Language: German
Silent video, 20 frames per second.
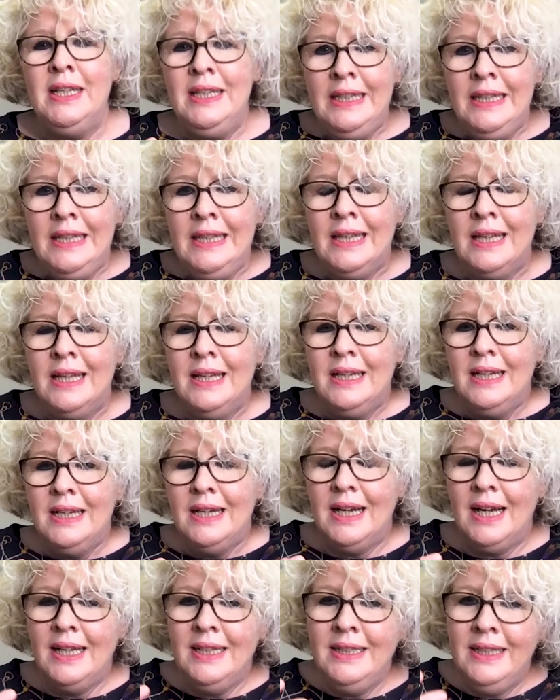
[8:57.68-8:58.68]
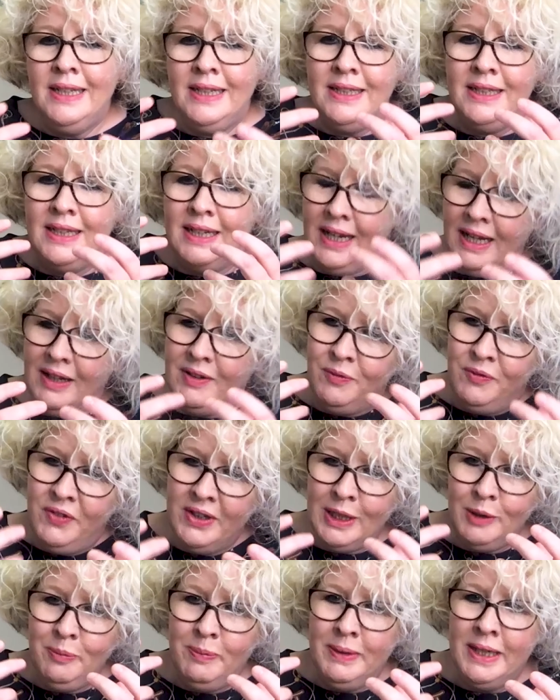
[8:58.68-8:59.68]
nie an den,
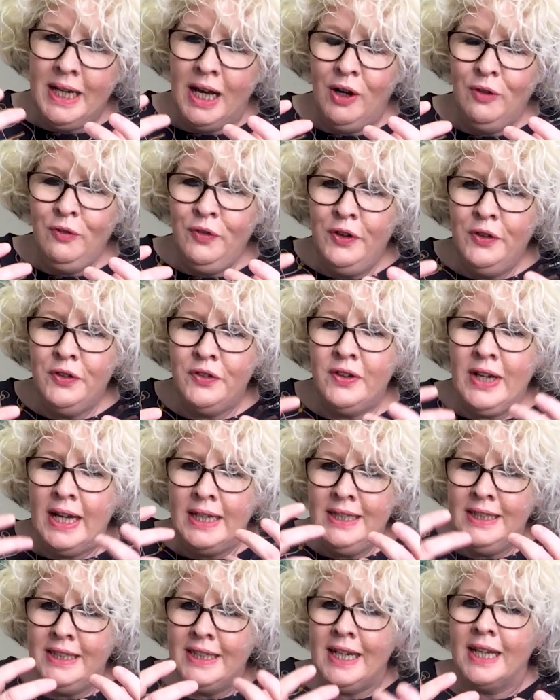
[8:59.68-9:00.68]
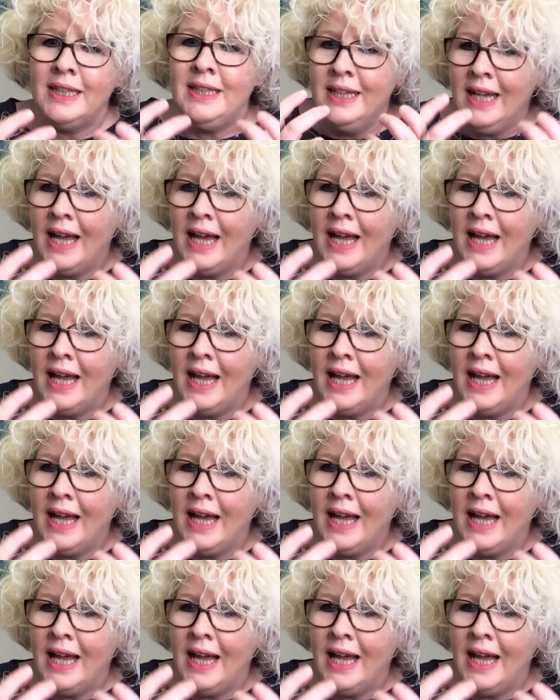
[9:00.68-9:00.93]
wirklich mit der Auflösung an den Schatten